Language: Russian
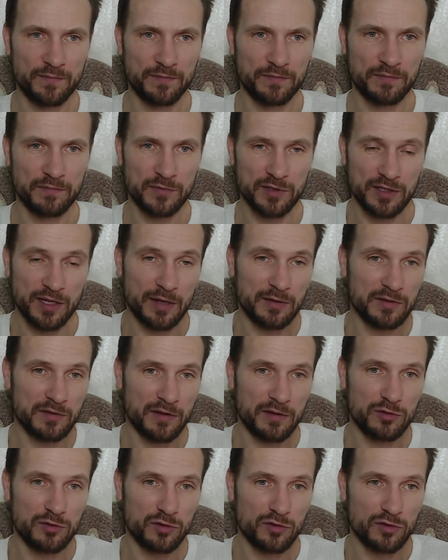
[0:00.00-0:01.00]
Мы знаем с
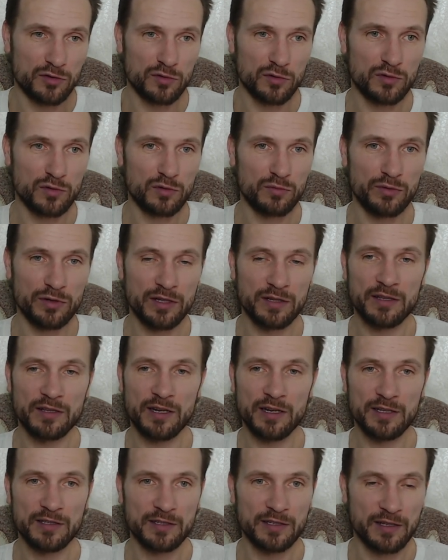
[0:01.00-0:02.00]
вами, что Иисусу было
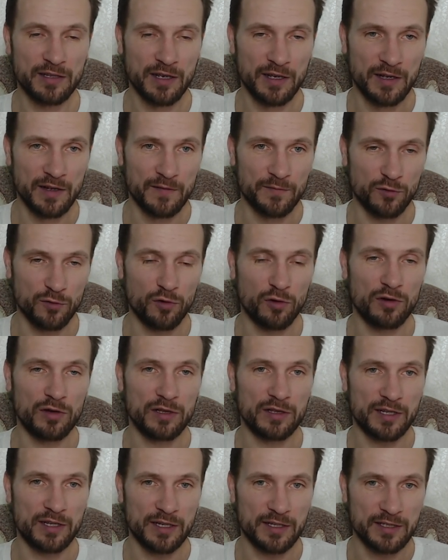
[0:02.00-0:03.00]
30, ну около
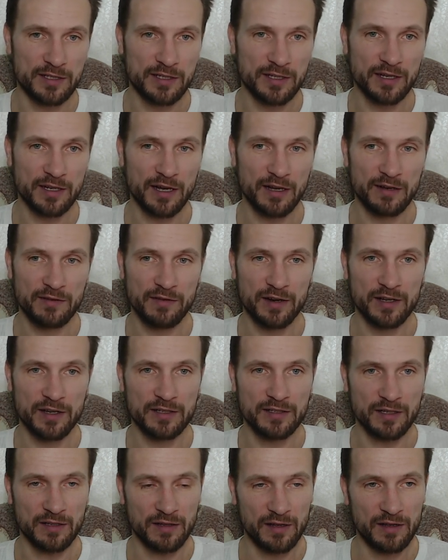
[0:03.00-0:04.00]
30, как
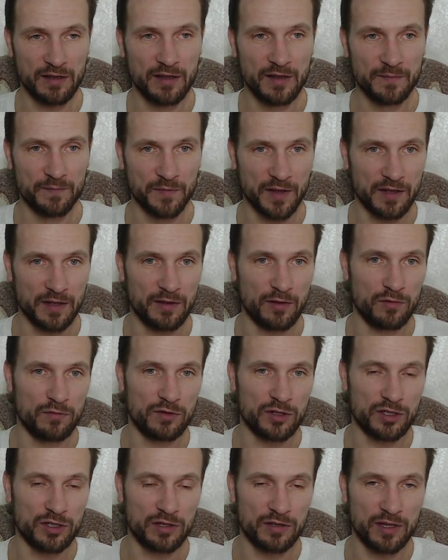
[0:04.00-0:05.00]
говорится, да, когда он
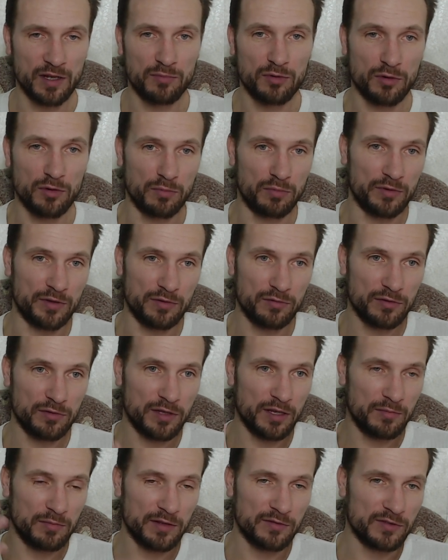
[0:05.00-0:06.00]
вышел на проповедь. И вот
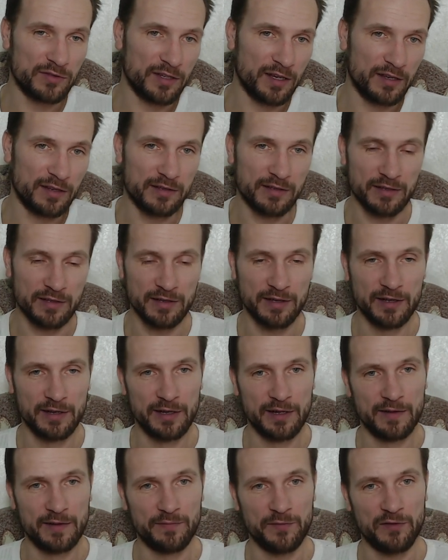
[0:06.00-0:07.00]
именно все эти
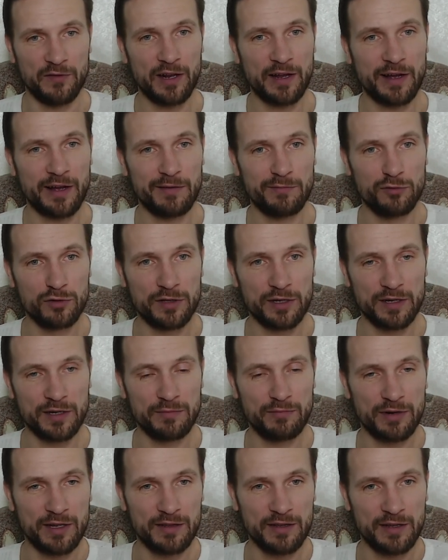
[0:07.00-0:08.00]
великомудрые,
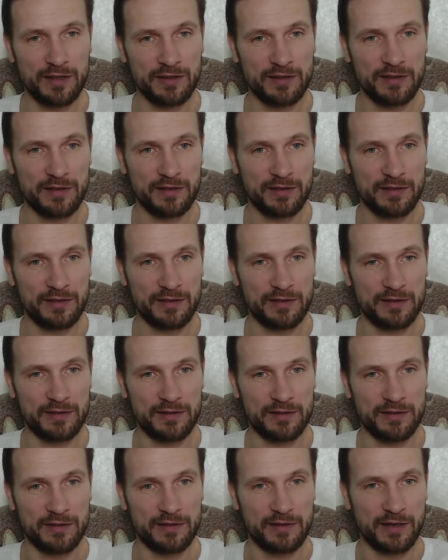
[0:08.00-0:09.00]

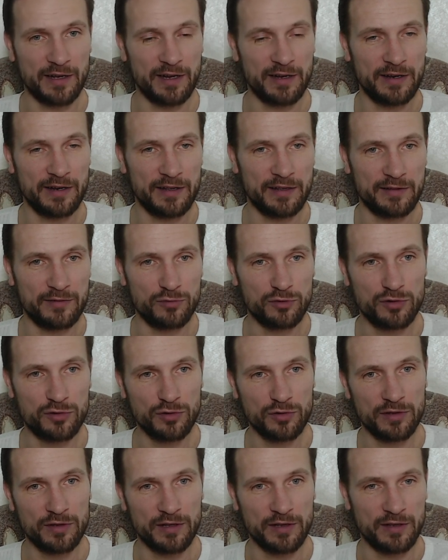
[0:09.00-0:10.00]
бородатые до колена
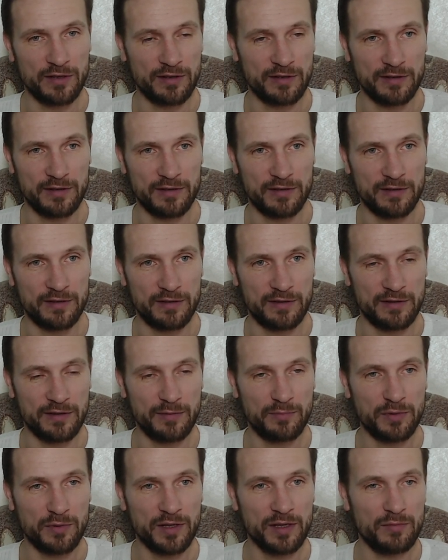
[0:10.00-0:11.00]
ученые не
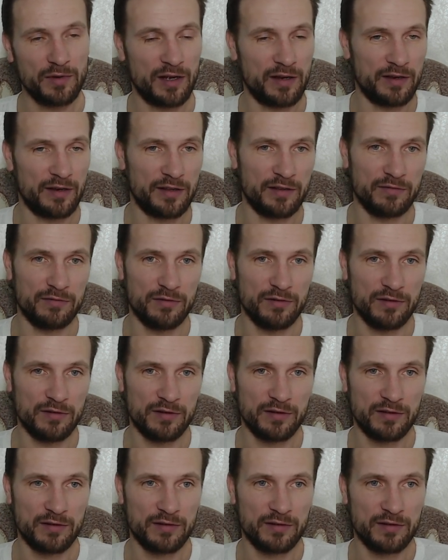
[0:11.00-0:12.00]
понимали его.
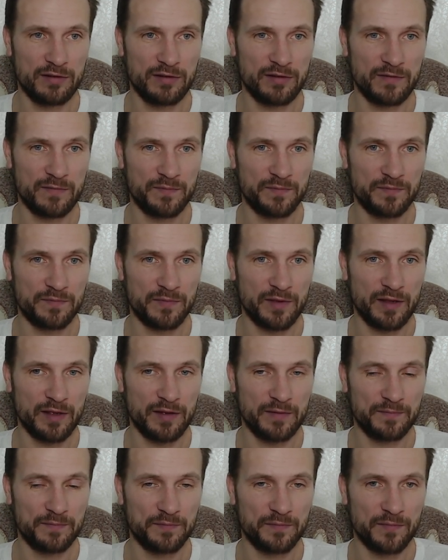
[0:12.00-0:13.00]

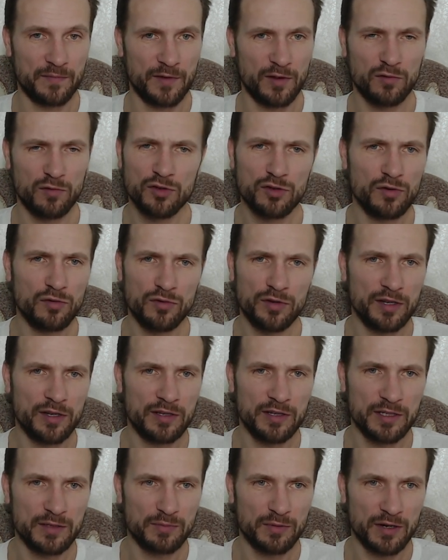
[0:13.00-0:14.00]
Да? И он ничего у них
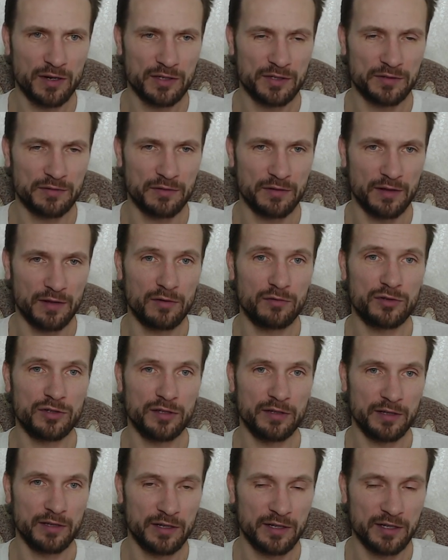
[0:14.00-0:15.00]
не спрашивал, а
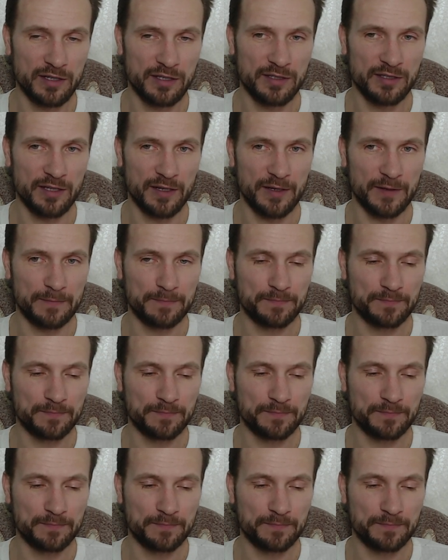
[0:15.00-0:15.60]
учил их истине.